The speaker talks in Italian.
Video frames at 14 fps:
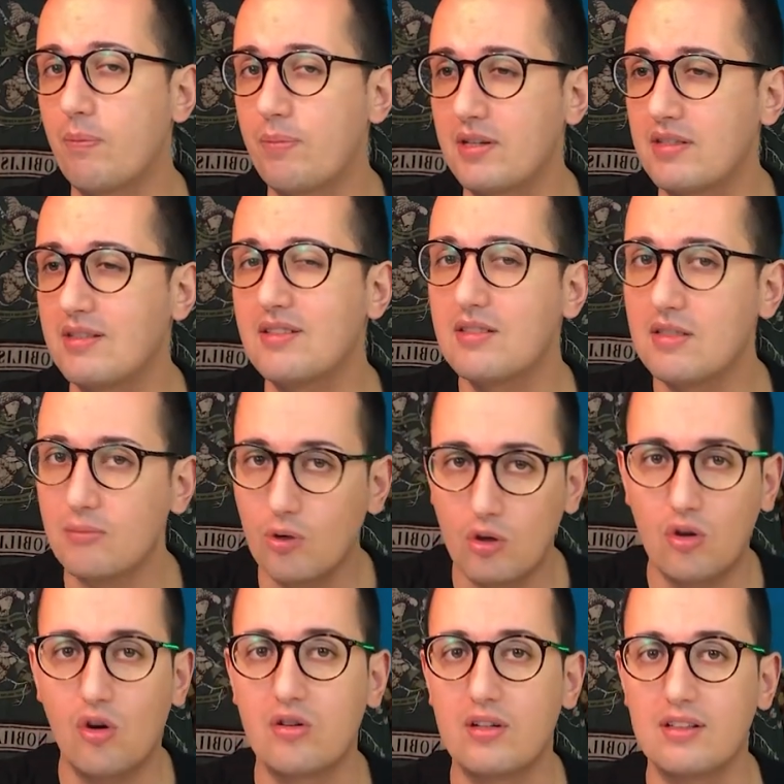prestissimo
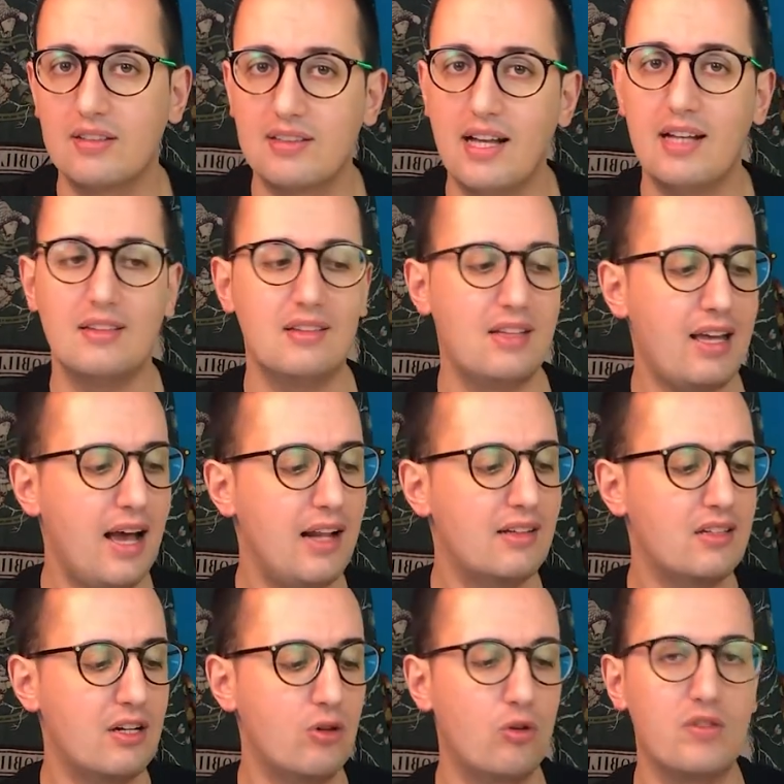con tante
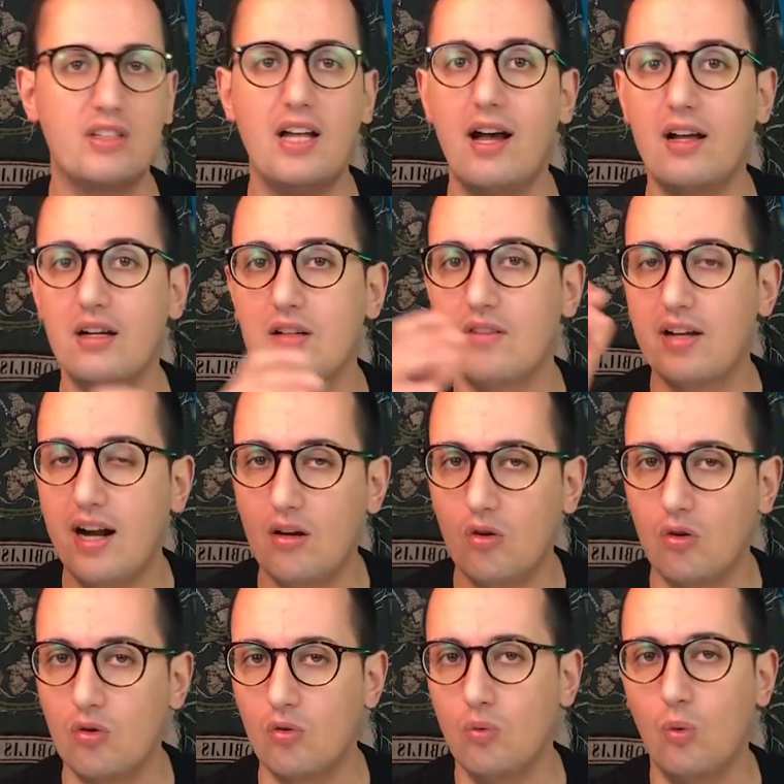altre novità,
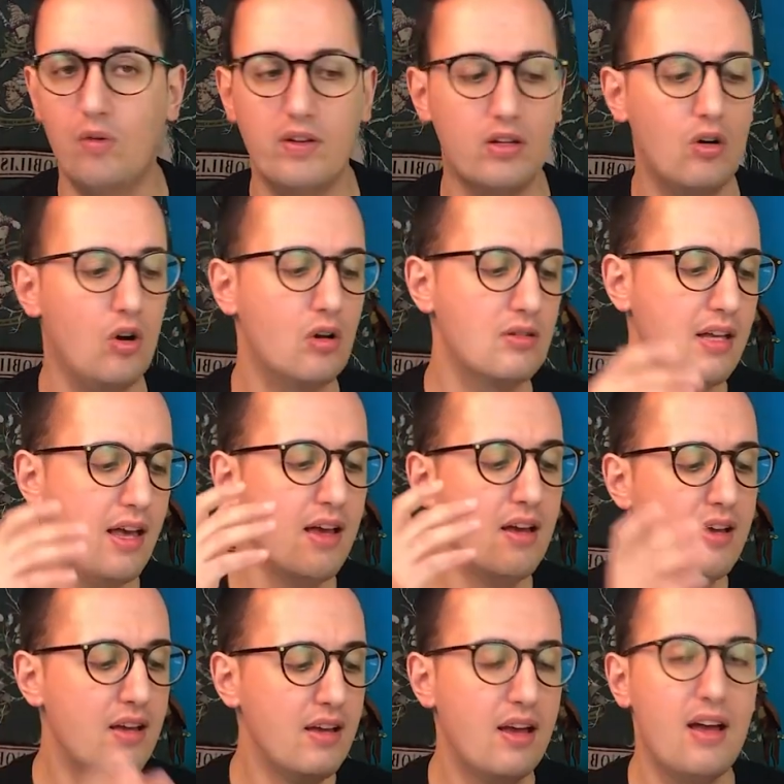arriveranno nuove
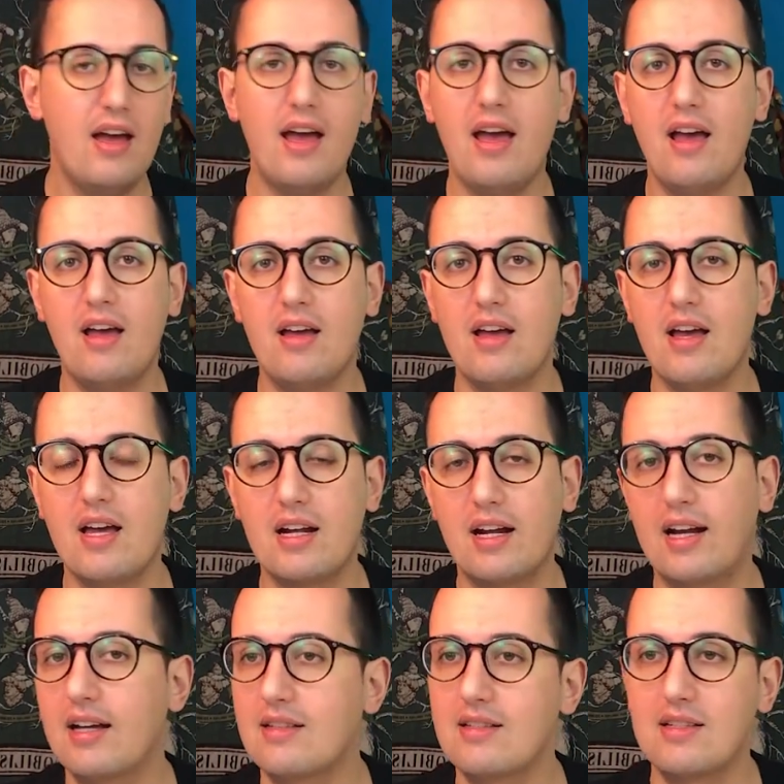cose e eh, eh,
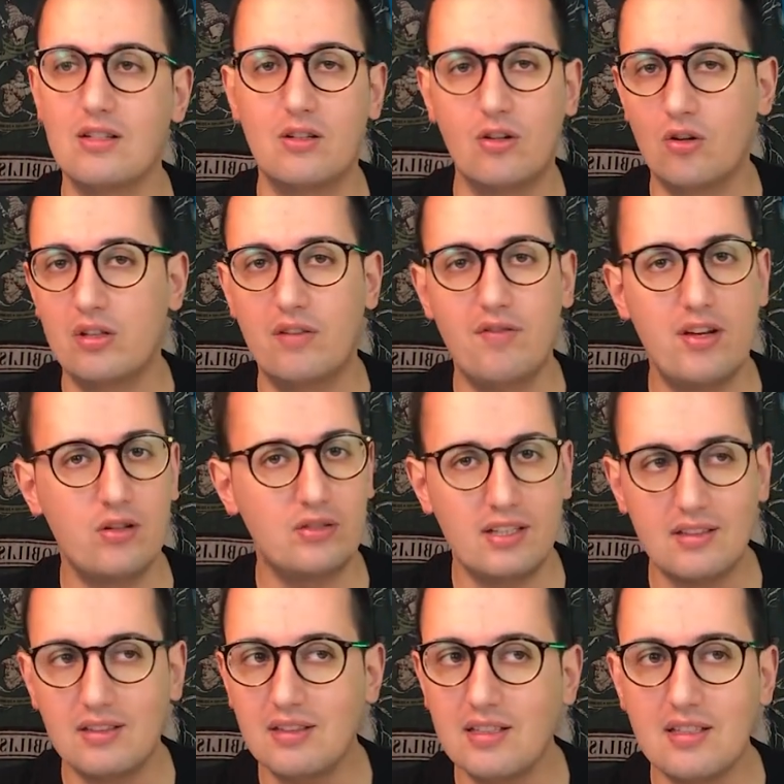ragazzi, ho davvero
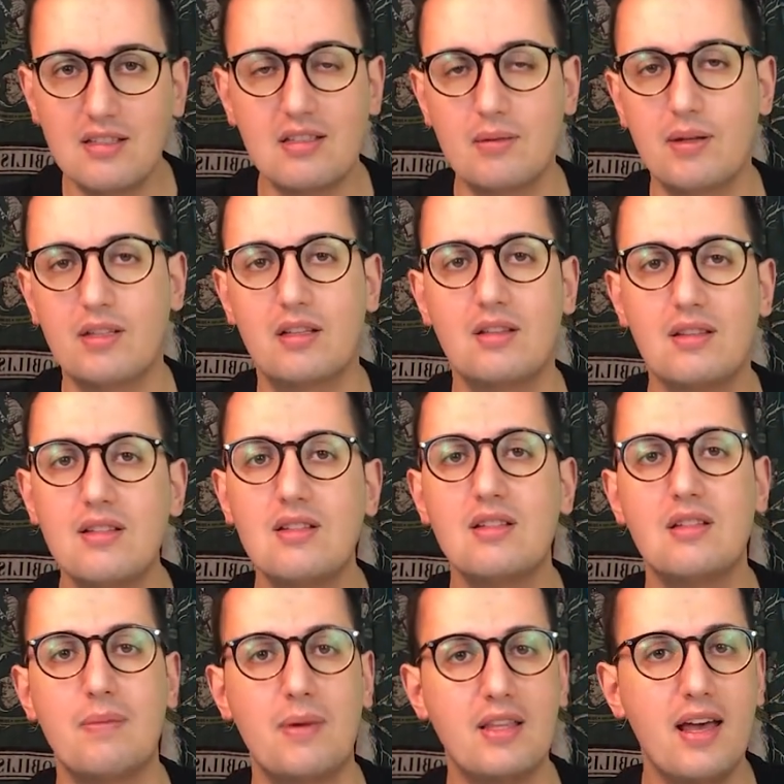tantissime,
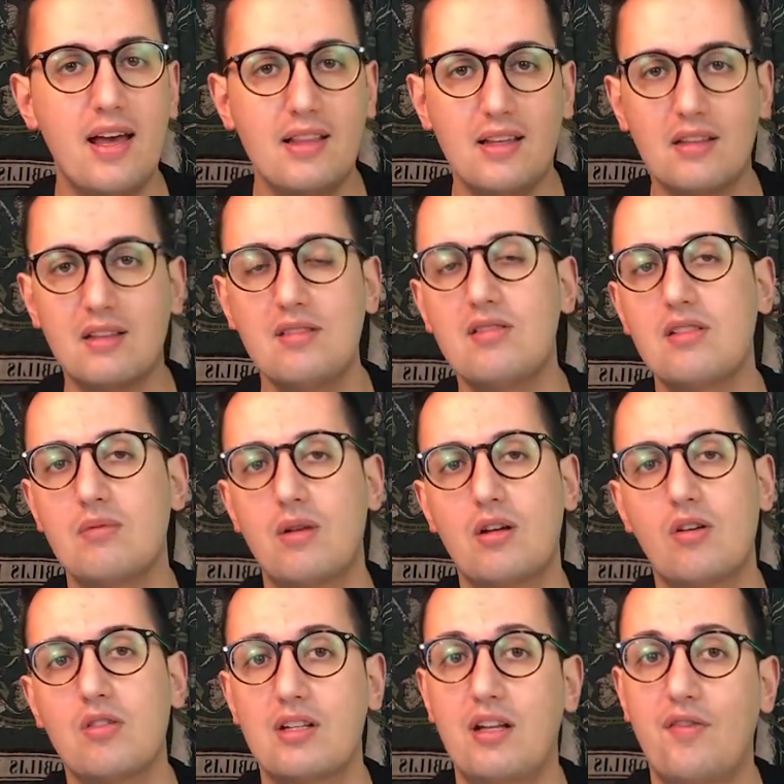tantissime idee, tantissime
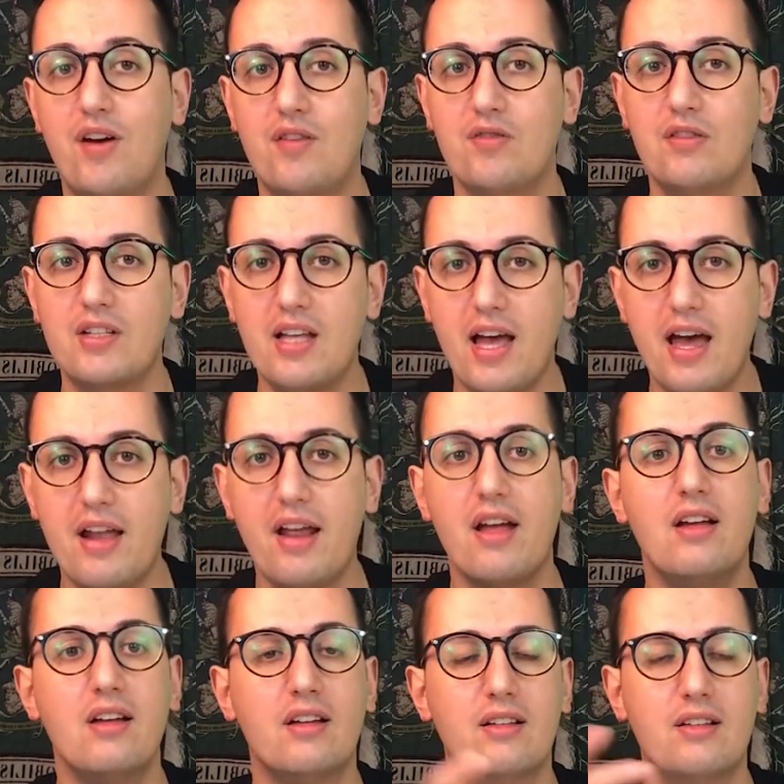cose da farvi
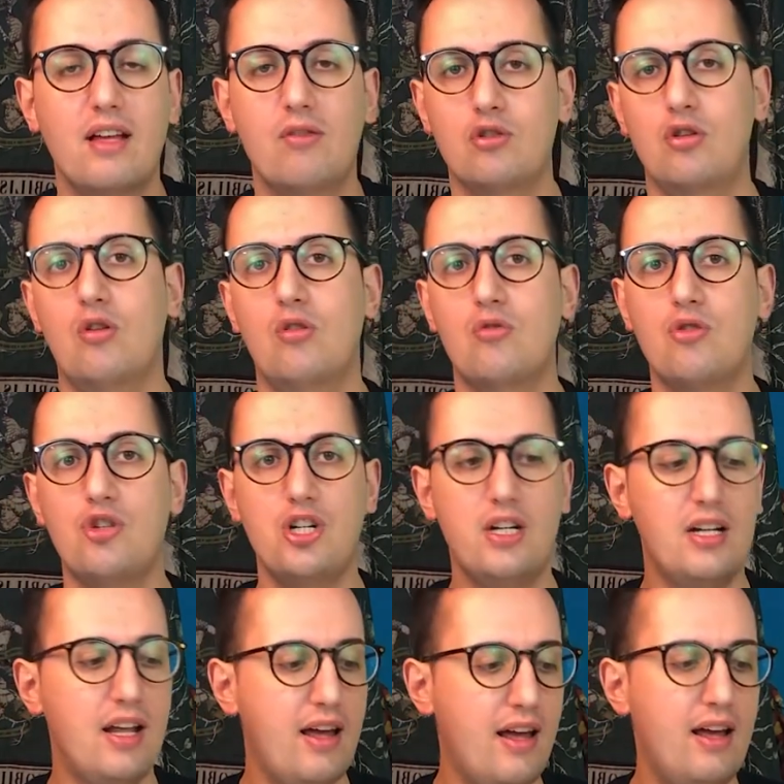vedere. Devo solo
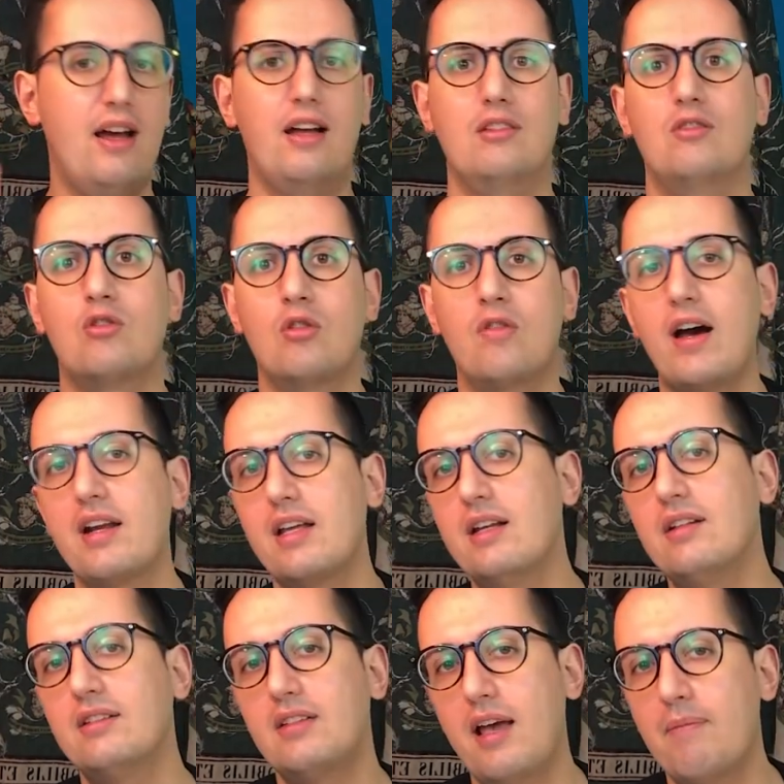riuscire a trovare
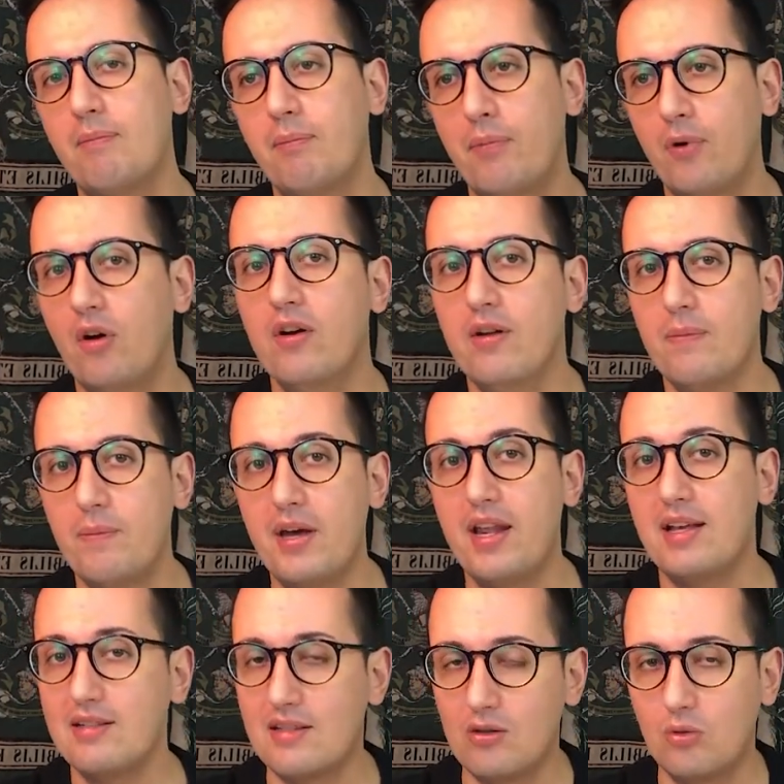il tempo per
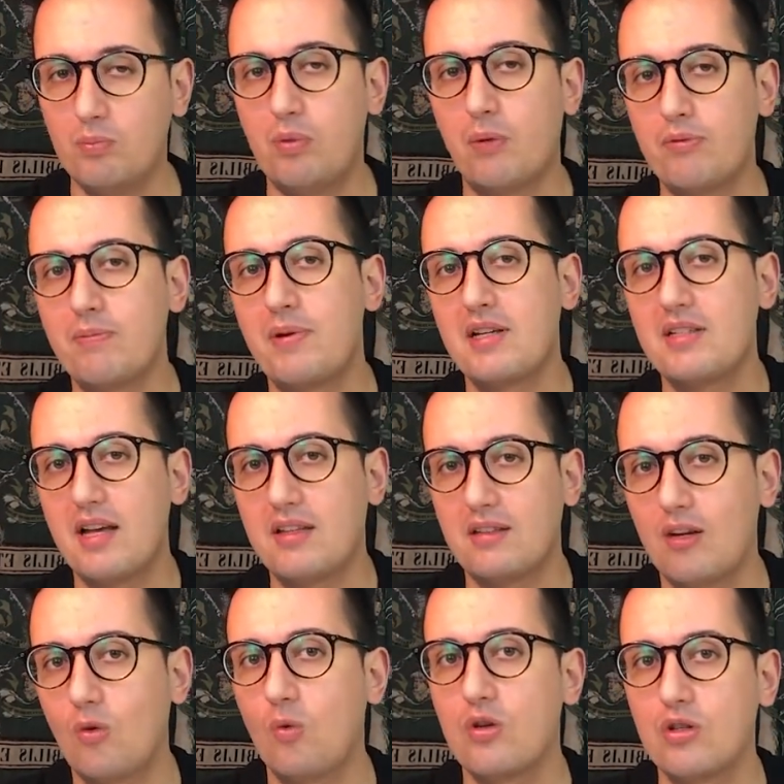essere un po' più
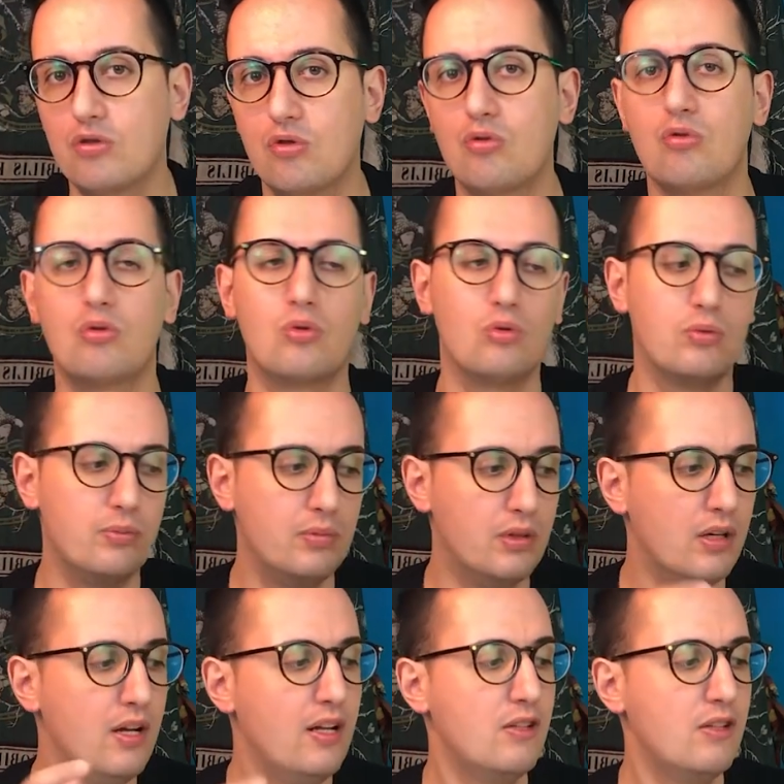presente qui su YouTube.